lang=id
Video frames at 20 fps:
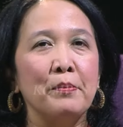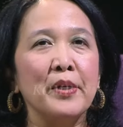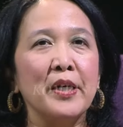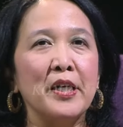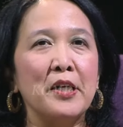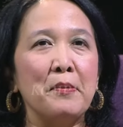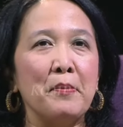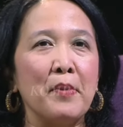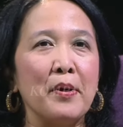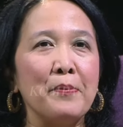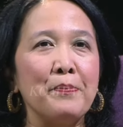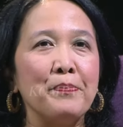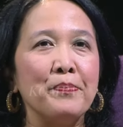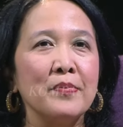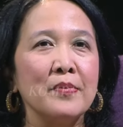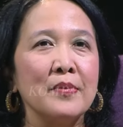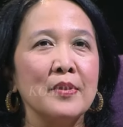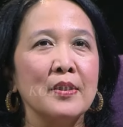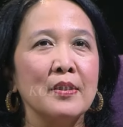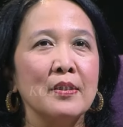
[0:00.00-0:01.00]
Begini Mbak,
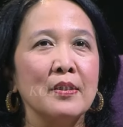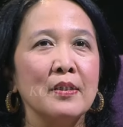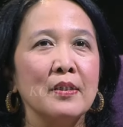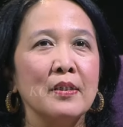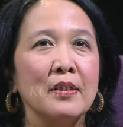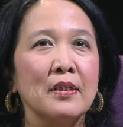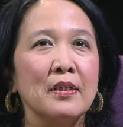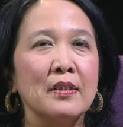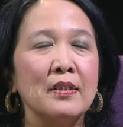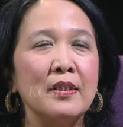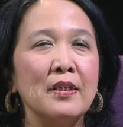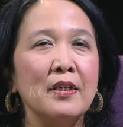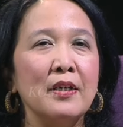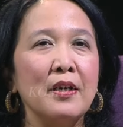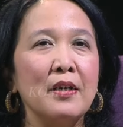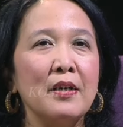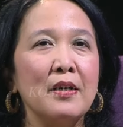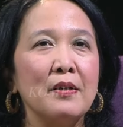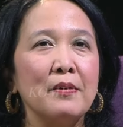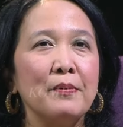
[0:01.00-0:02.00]

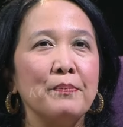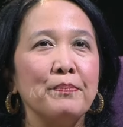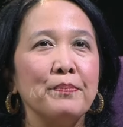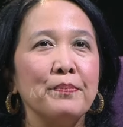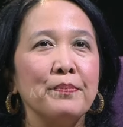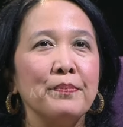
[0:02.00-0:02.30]
ketika